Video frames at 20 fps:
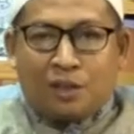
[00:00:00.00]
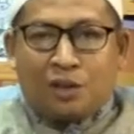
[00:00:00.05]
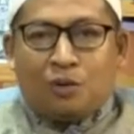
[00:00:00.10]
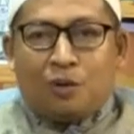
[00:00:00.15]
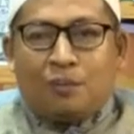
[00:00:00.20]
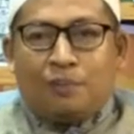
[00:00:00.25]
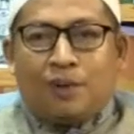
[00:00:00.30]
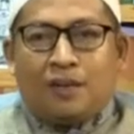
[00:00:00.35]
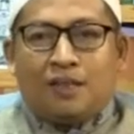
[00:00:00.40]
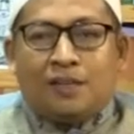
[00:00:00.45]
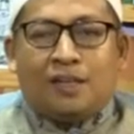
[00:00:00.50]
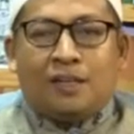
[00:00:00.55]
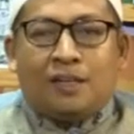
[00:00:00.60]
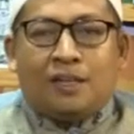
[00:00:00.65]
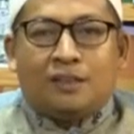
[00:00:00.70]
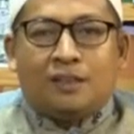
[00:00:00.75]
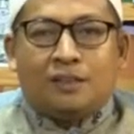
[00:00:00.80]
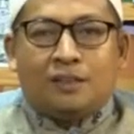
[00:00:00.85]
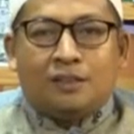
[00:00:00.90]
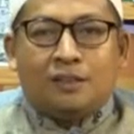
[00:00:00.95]
jawaban
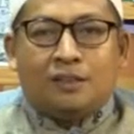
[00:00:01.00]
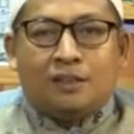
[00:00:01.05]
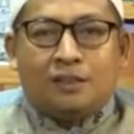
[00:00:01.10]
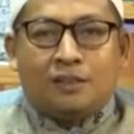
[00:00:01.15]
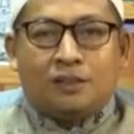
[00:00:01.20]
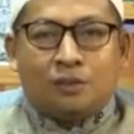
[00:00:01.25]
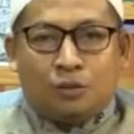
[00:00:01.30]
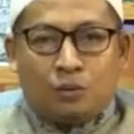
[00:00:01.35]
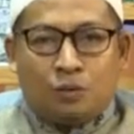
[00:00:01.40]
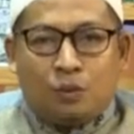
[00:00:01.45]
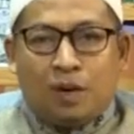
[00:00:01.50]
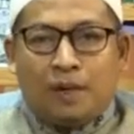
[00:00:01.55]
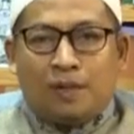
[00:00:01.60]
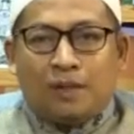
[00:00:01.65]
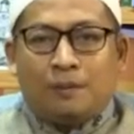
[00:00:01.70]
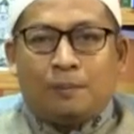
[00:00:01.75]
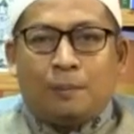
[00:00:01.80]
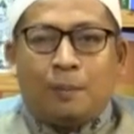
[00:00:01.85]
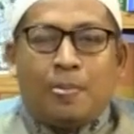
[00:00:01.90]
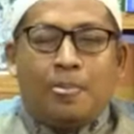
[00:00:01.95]
yang
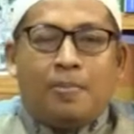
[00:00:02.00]
sesuai.